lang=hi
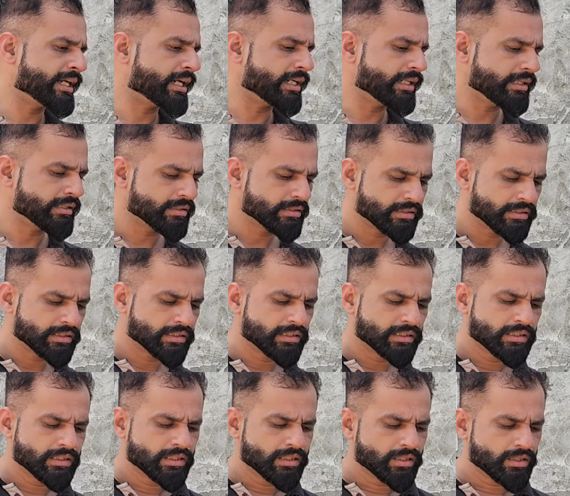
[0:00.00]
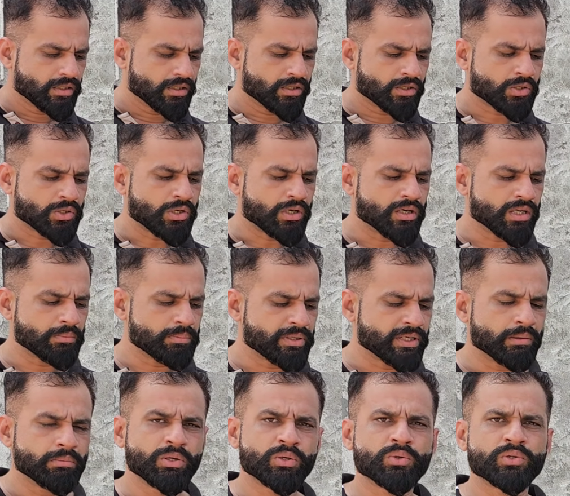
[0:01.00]
बड़े वाली और खाना
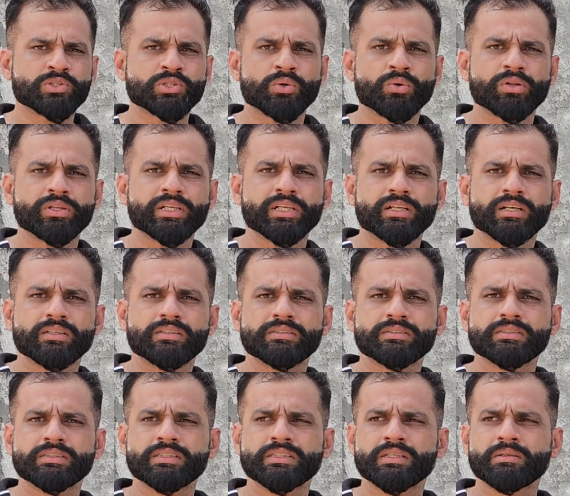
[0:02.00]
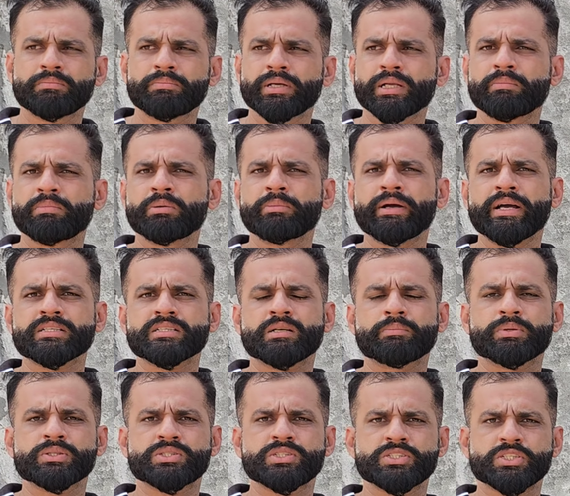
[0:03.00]
पीना बिल्कुल छोड़ दिया था फिर भी भैंस
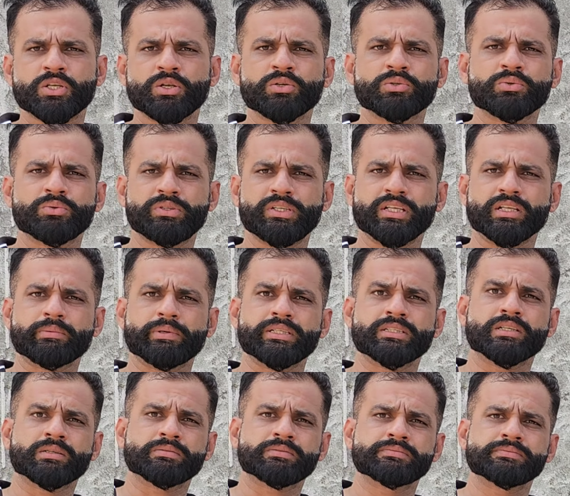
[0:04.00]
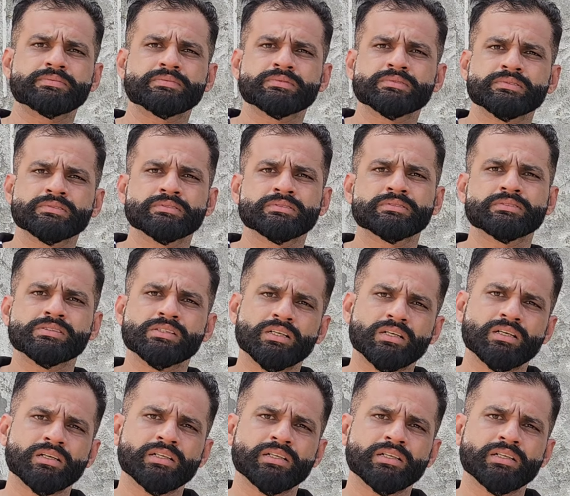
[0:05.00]
ने पच्चीस किलो दूध दिया था भाई साहब पच्चीस किलो हाँ,